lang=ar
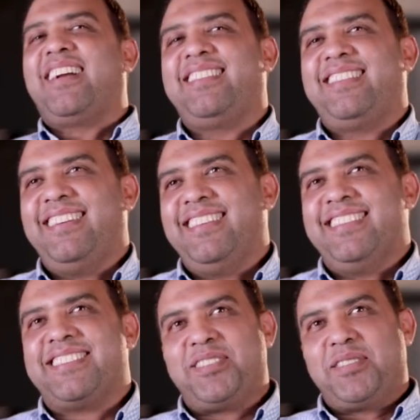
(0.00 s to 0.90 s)
خدت
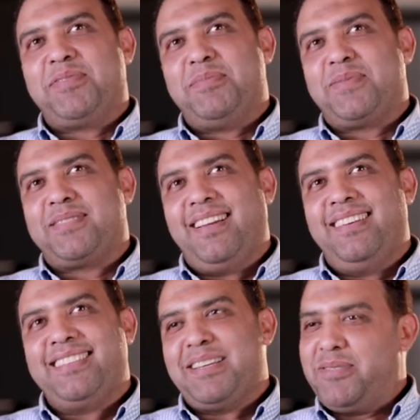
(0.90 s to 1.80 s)
الظرف
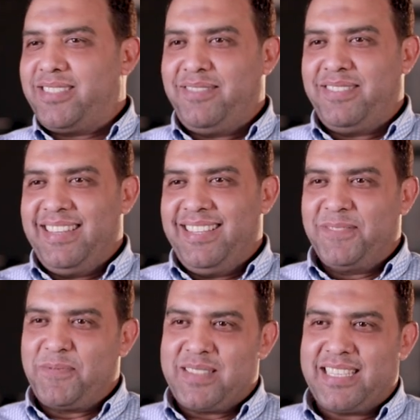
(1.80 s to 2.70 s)
بفتح لقيت 5000 جنيه
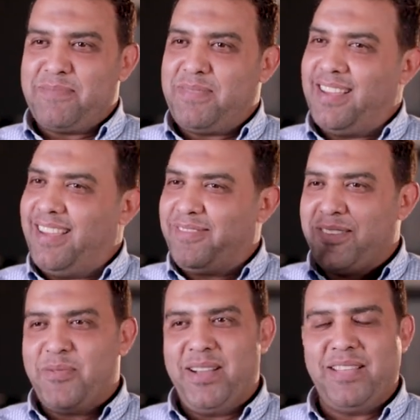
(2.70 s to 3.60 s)
ساعات بقى
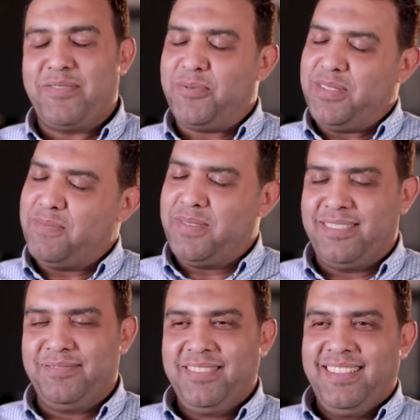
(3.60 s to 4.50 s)
2001 2002
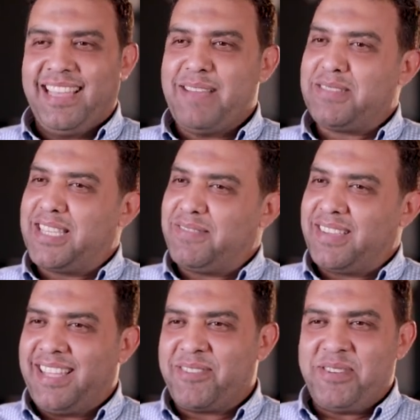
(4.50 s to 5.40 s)
بقى 5000
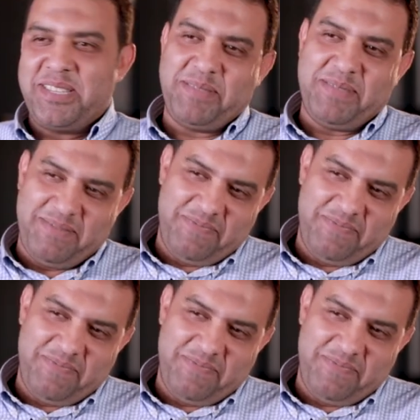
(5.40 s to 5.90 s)
جنيه حاجه كويسه بقى